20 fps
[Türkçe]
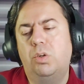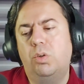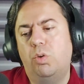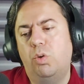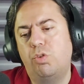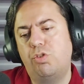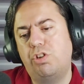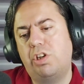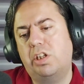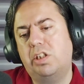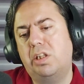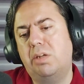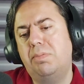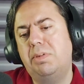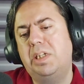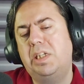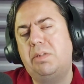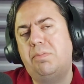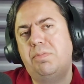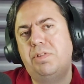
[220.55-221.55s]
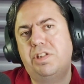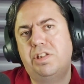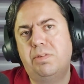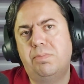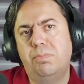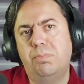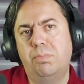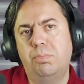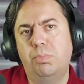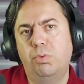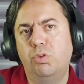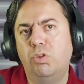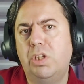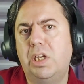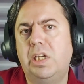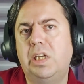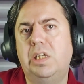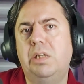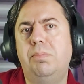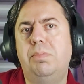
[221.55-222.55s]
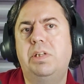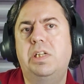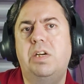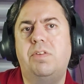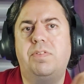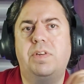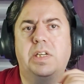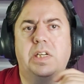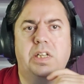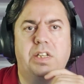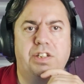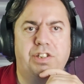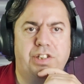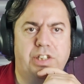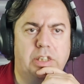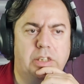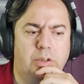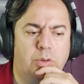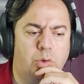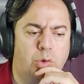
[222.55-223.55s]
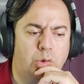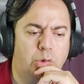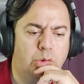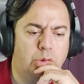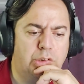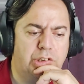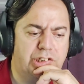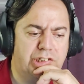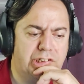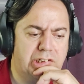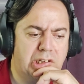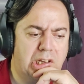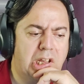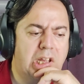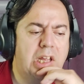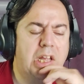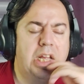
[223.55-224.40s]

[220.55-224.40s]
Ocak'ta mı gitmiştim bununla ilgili bir kafa karışıklığı olduğu için